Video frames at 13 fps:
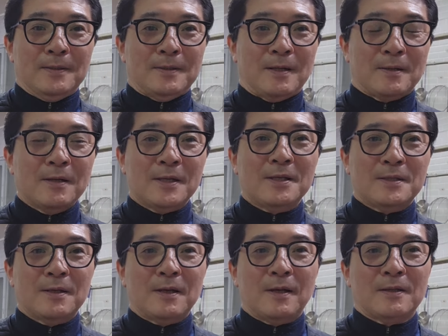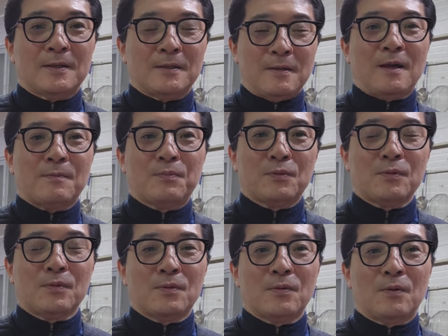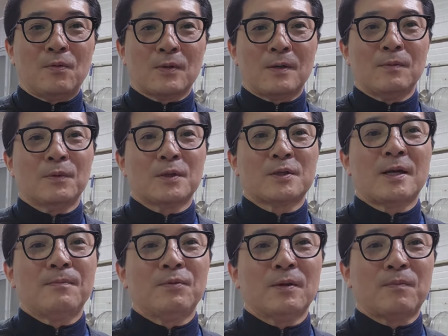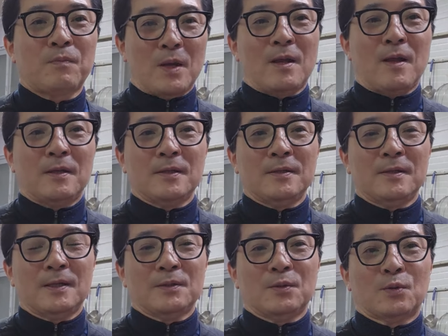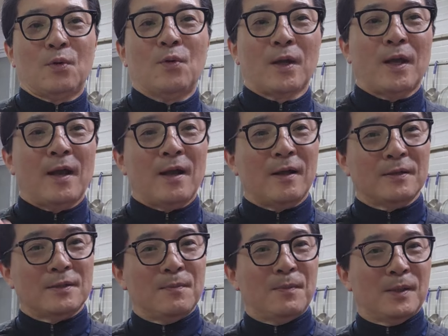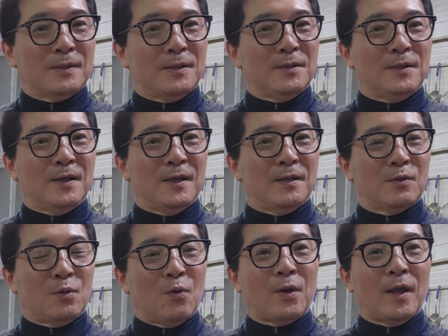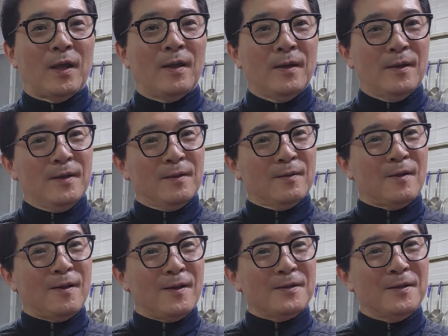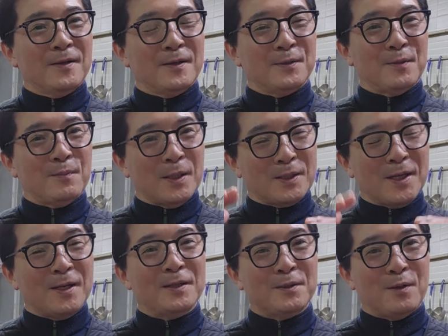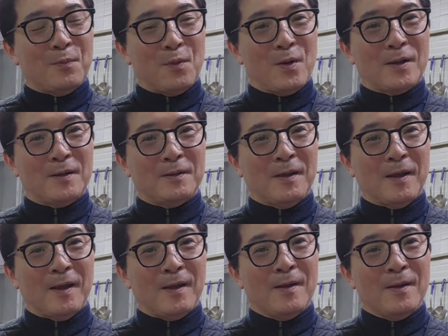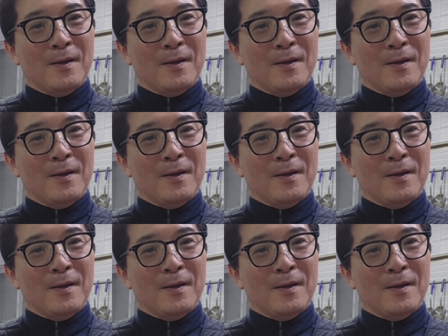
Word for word: 딱 끓기 전에 딱 불을 끄고 콩나물국밥도 찬물에 팍 이어가지고 통에 아까 전방 저 뒤에 있는 통에 딱 이어가지고 마찬가지로 보관할 때